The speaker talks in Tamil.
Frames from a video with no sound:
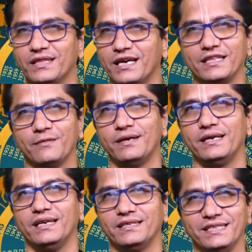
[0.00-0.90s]
தாத்தா
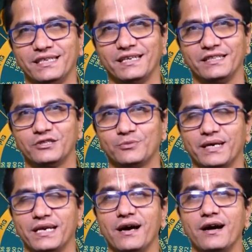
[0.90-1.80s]
பாட்டிலாம் சீக்கிரம் எந்திரிச்சு
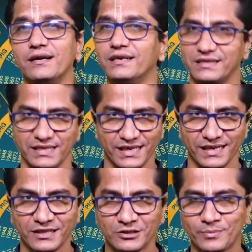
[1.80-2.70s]
படிடா
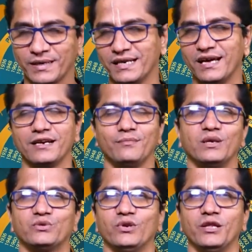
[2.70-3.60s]
சீக்கிரம் எந்திரிச்சு படிடான்னு
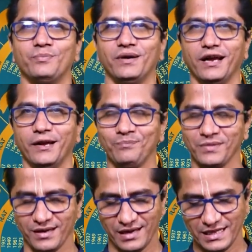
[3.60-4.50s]
நம்மளை சொல்லியிருப்பாங்க
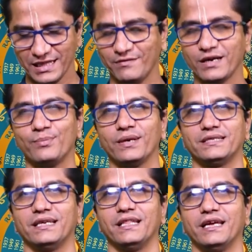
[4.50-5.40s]
ஆனால் இந்த
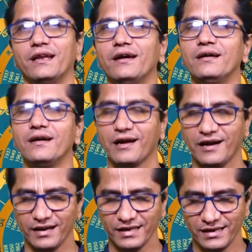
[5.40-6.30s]
வகுப்பில் சேர்ந்தீங்கன்னா
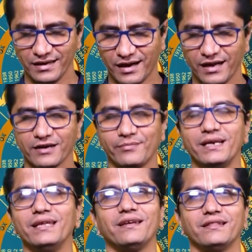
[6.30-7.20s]
காலையில் நாலரை
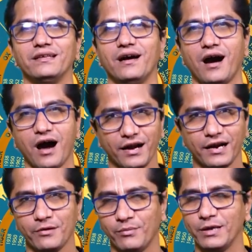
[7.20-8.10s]
மணியிலிருந்து
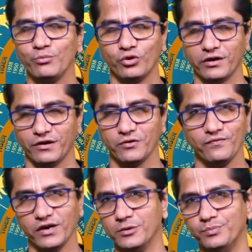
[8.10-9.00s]
ஆறரை மணி வரைக்கும்
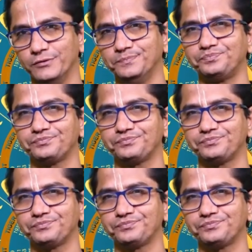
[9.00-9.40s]
வகுப்பு